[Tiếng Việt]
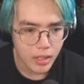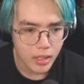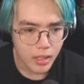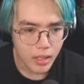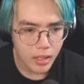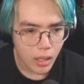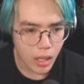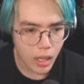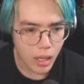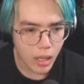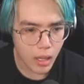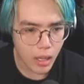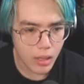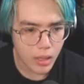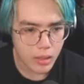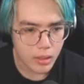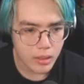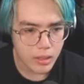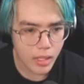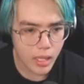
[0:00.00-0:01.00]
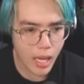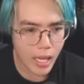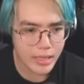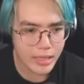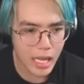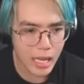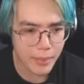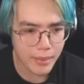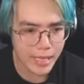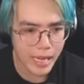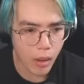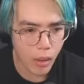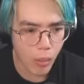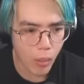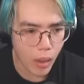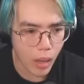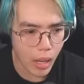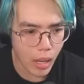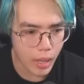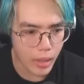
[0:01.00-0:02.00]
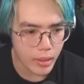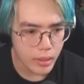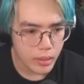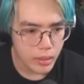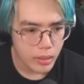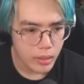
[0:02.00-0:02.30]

uh, sau đó anh ta bắt đầu uh,